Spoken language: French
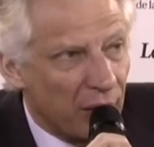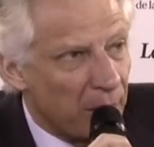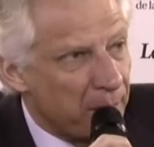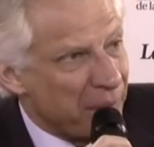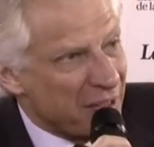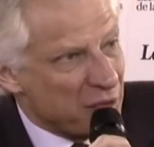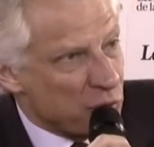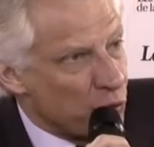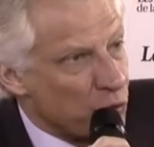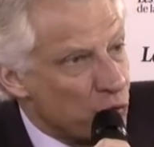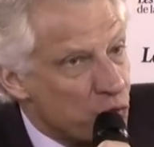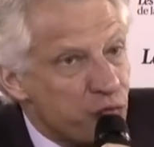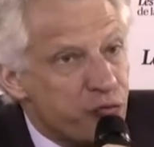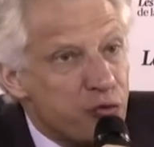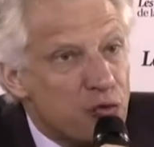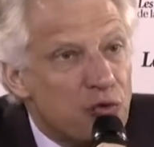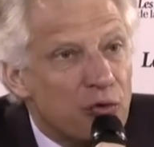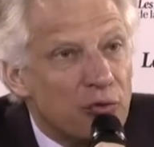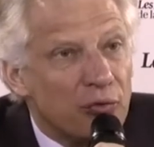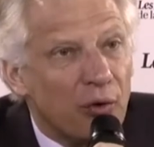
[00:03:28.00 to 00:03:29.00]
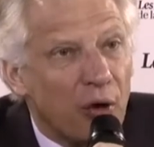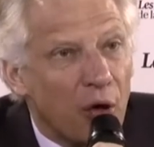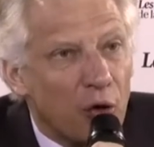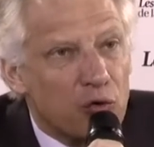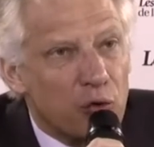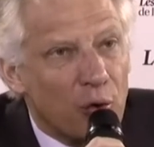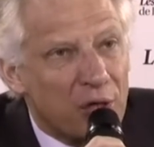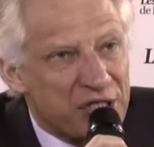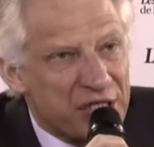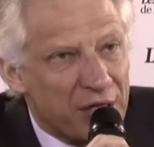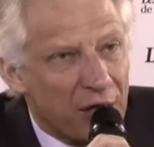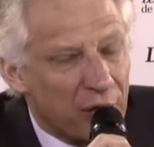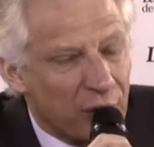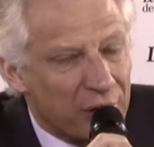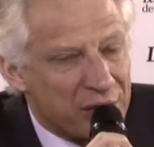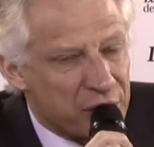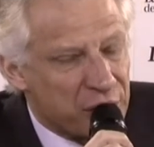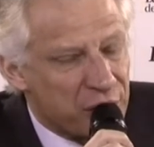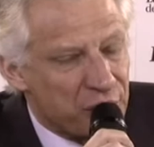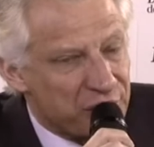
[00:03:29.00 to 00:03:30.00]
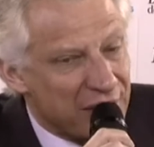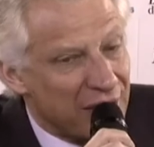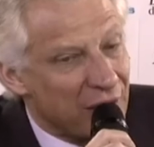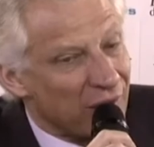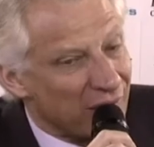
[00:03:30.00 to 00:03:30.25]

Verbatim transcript: euh, parce que nous voulons encourager leur croissance.